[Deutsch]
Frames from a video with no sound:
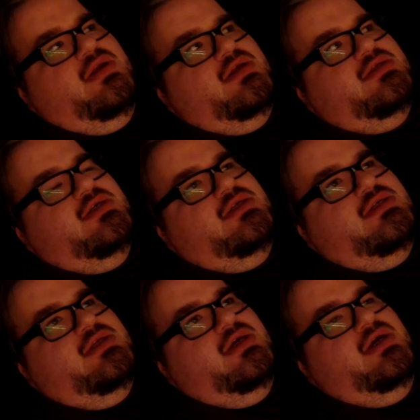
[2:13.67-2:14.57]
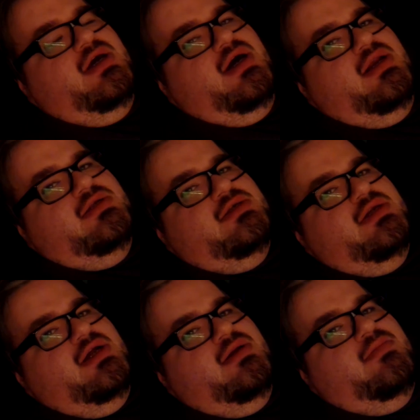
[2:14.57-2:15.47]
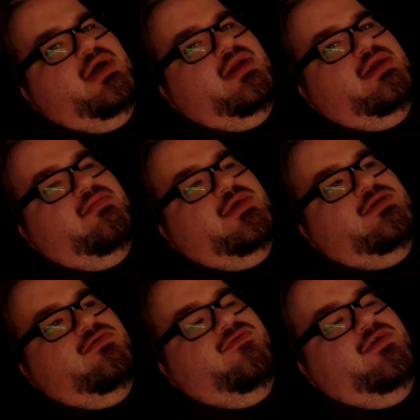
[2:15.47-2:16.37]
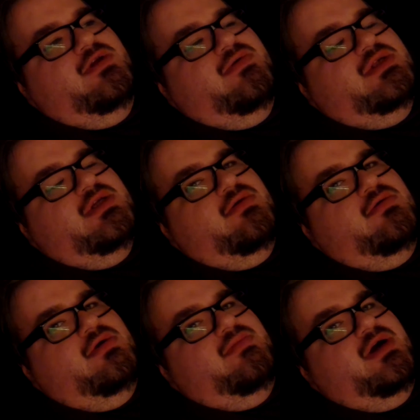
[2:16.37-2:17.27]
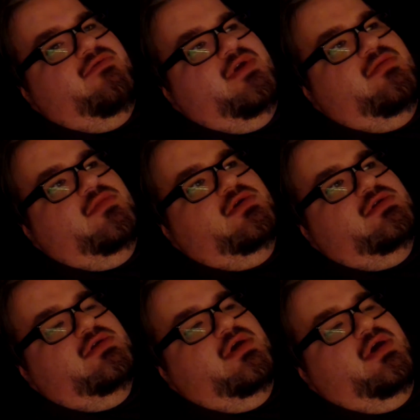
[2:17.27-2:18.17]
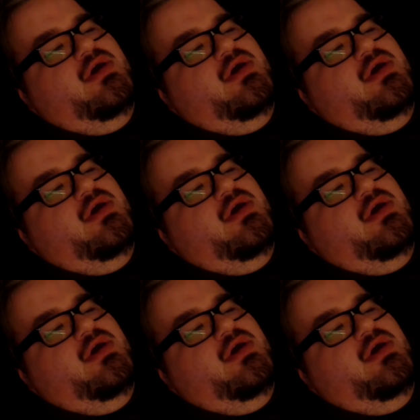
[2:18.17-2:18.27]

Das ist alles in allem gar nicht mehr so viel, was da noch gemacht werden muss.